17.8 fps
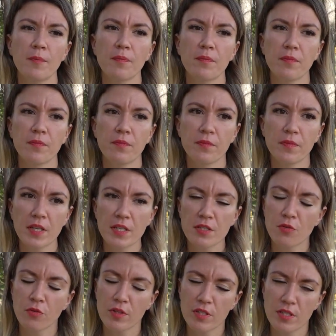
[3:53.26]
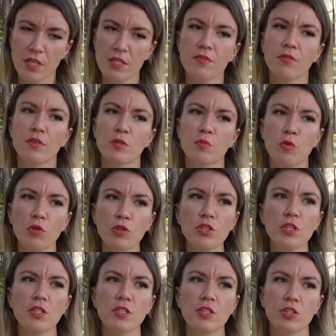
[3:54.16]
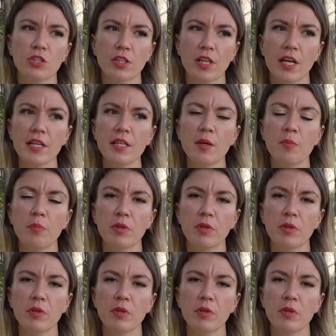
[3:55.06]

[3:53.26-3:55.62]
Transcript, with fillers: если у вас есть возможность и желание,